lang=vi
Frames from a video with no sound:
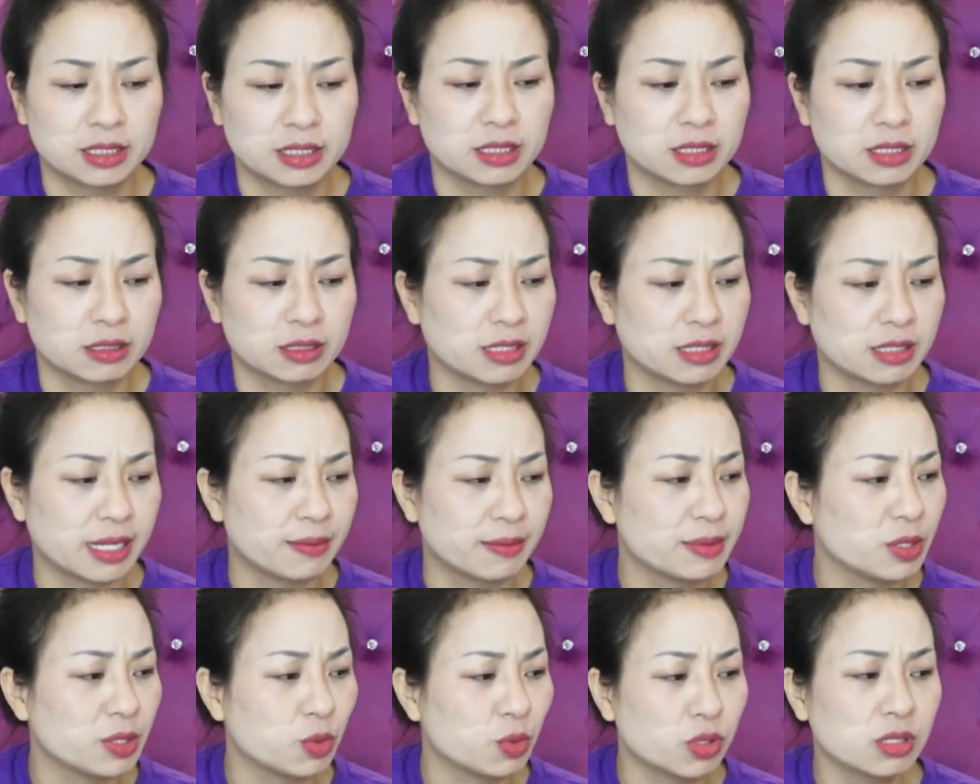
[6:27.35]
để em
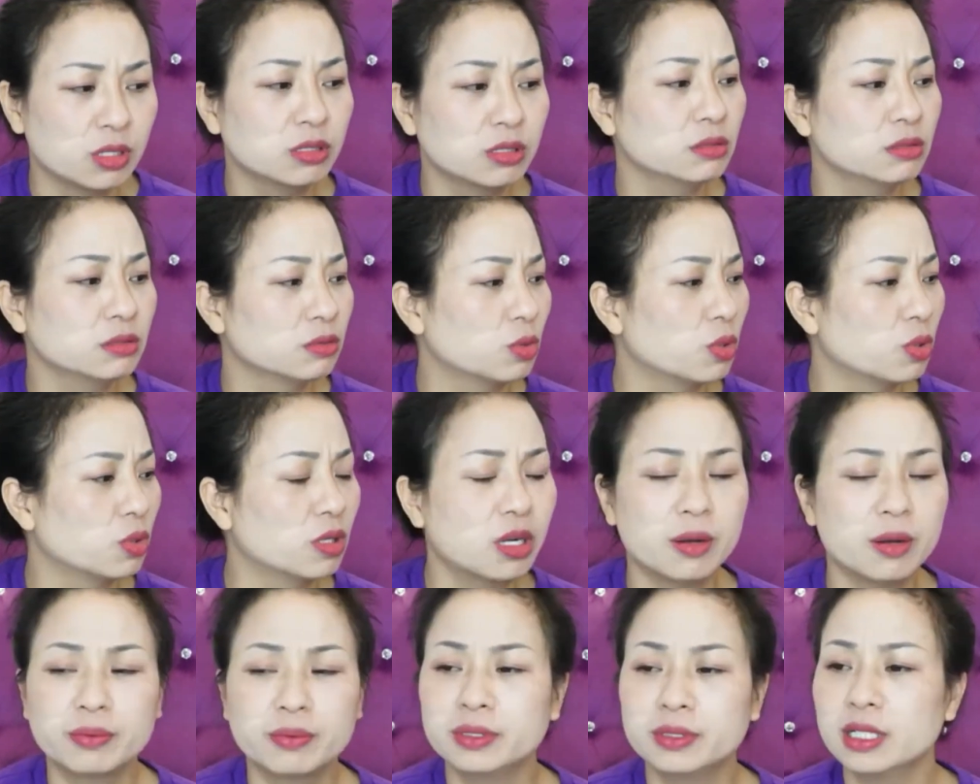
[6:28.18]
đi uống
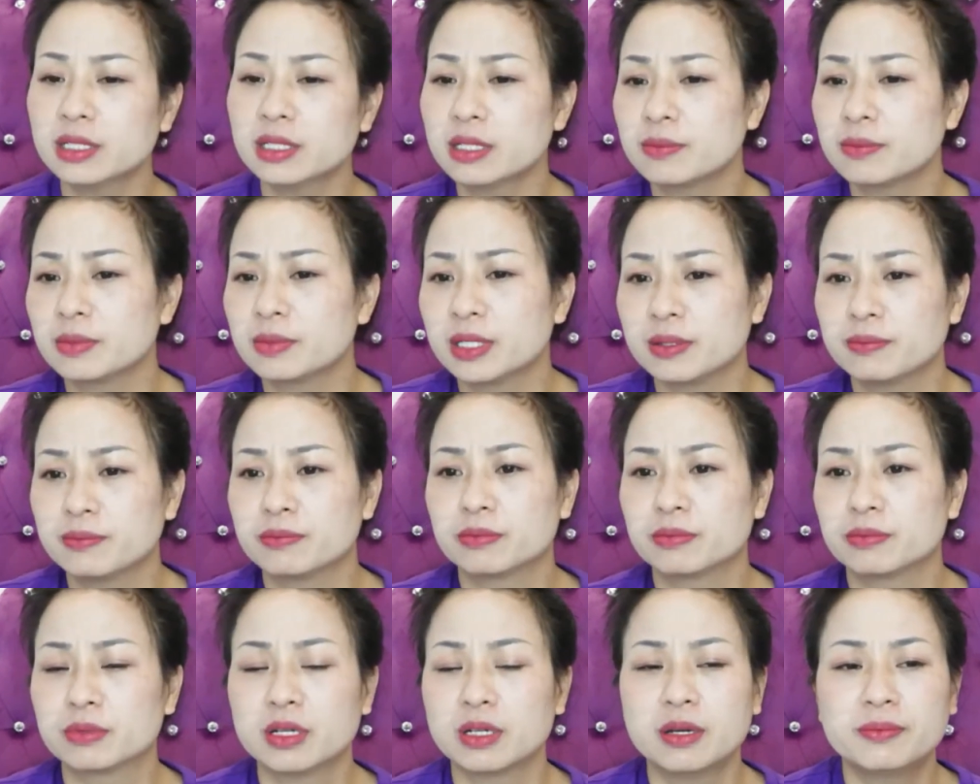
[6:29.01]
hớp nước xem, tìm
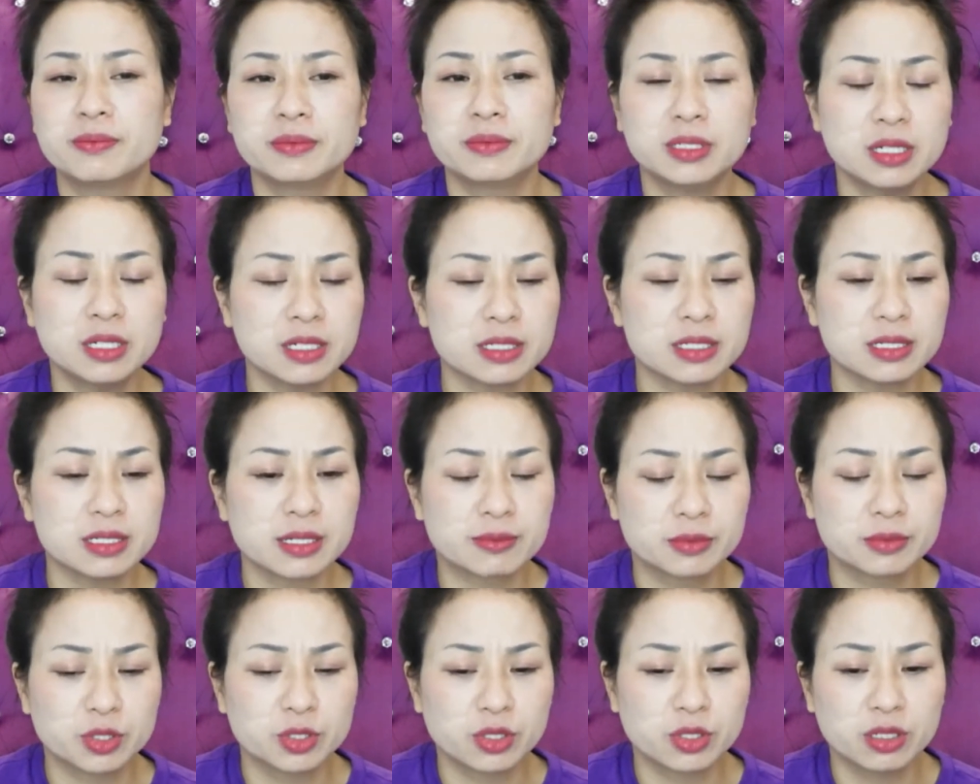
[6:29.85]
hớp nước rồi xong
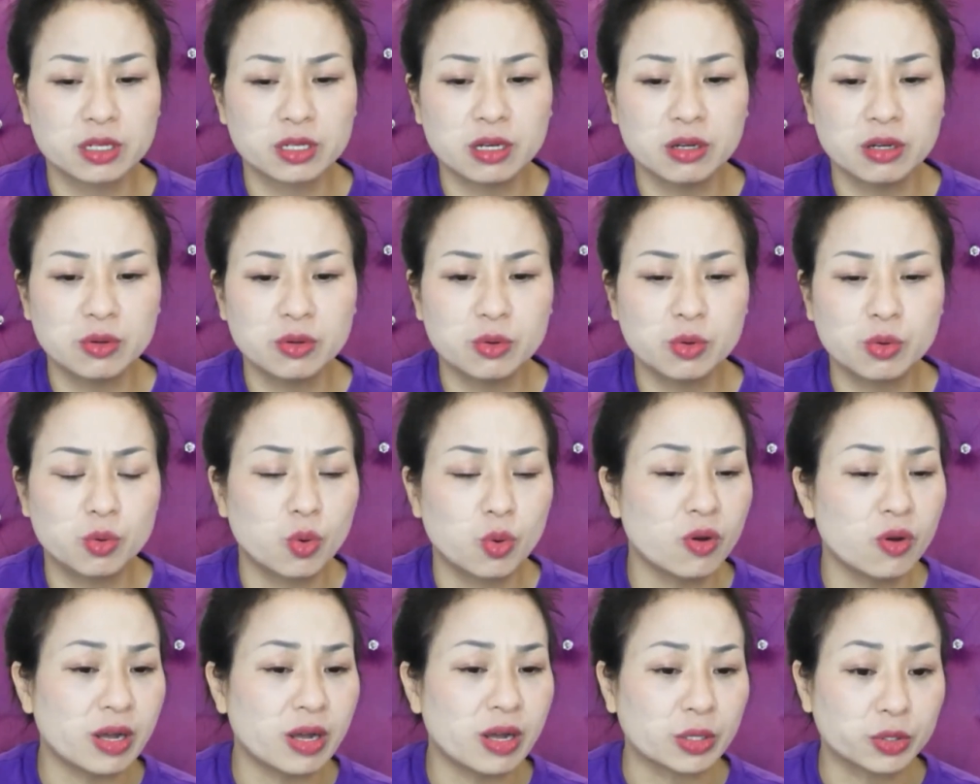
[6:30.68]
cho nó đỡ ngu,
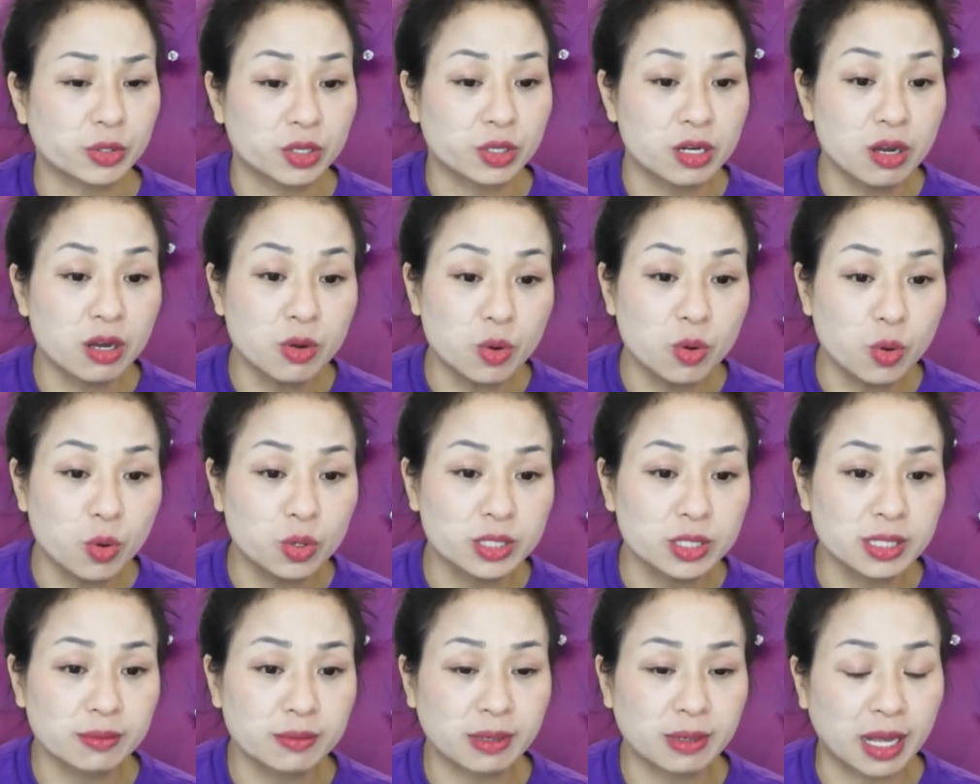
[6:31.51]
uống vào cho đỡ ngu
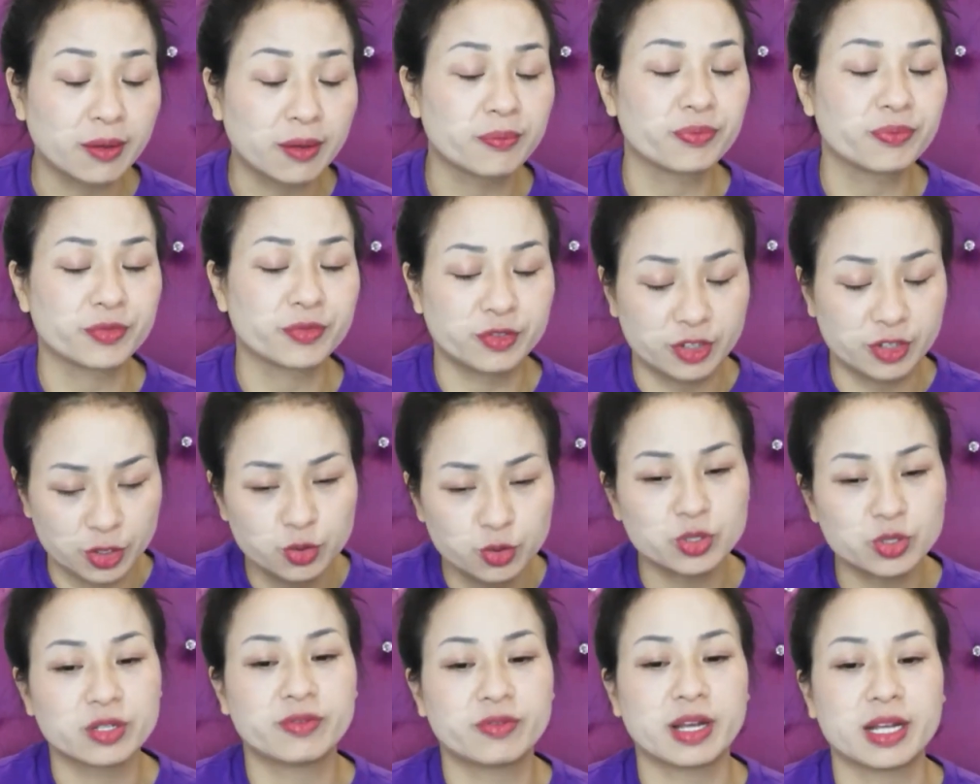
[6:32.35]
xem nào, ví dụ
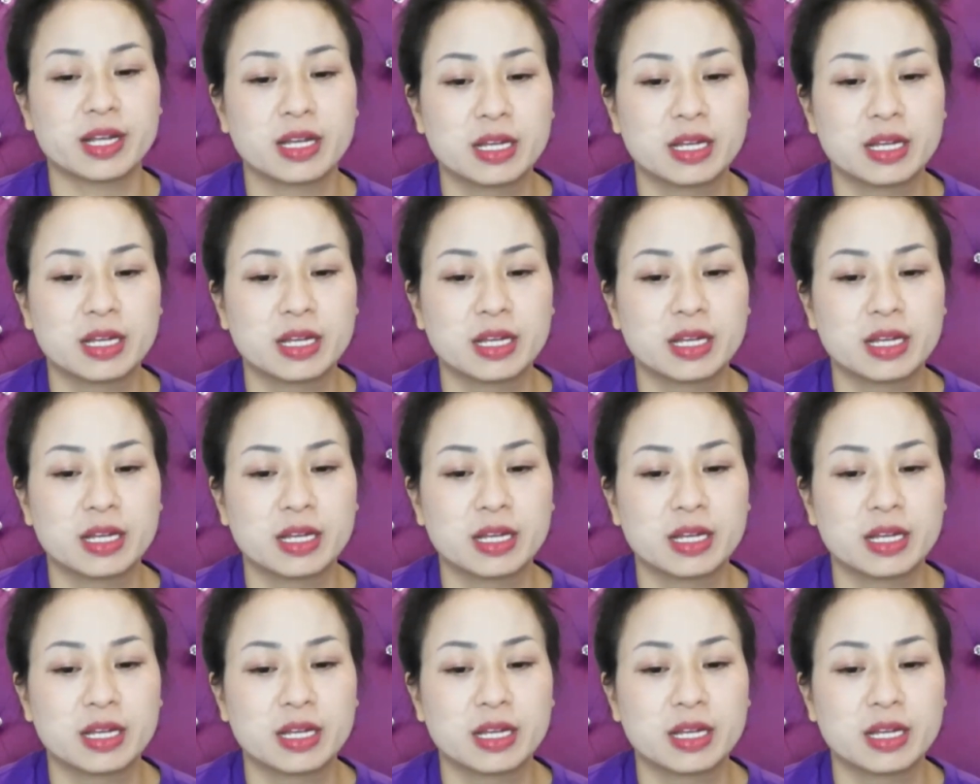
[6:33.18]
như vậy.